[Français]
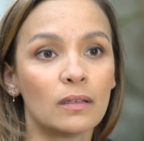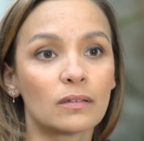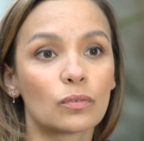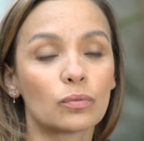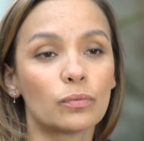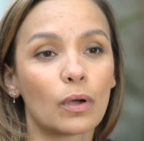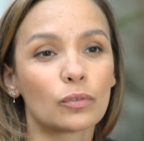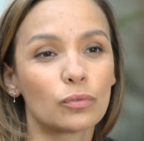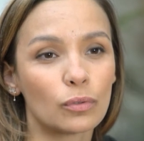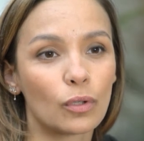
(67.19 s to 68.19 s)
C'est souvent un
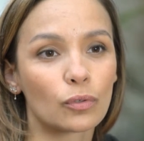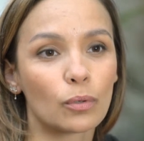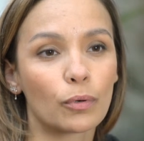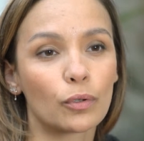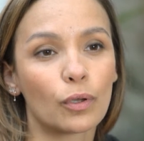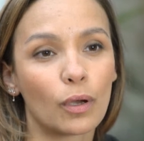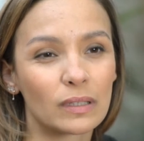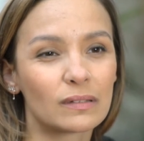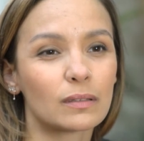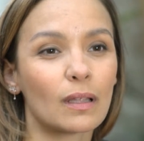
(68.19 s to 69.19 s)
duo
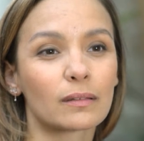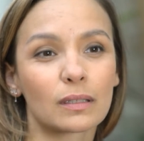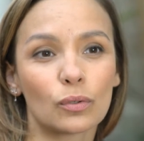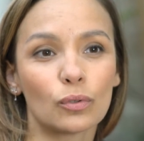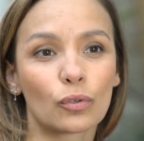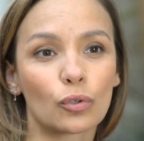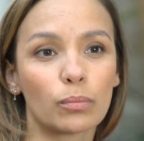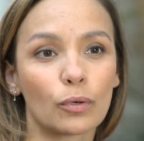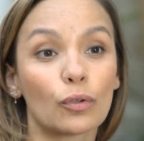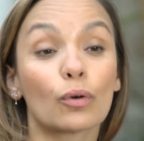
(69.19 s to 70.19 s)
d'entrepreneurs, un, trio
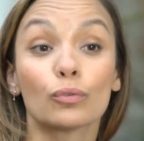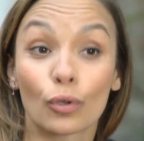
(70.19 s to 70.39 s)
d'entrepreneurs ou